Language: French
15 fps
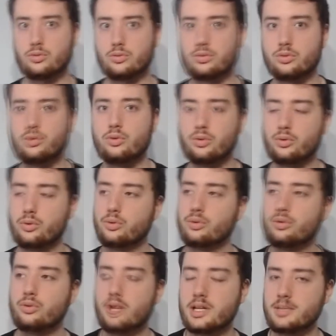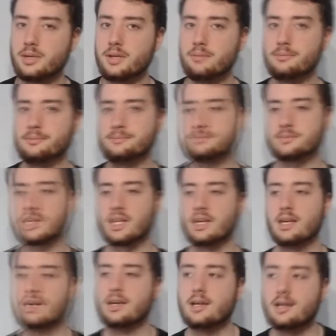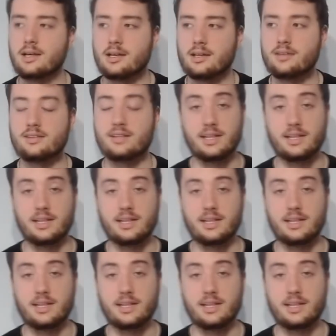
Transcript: de, de l'animé, c'est les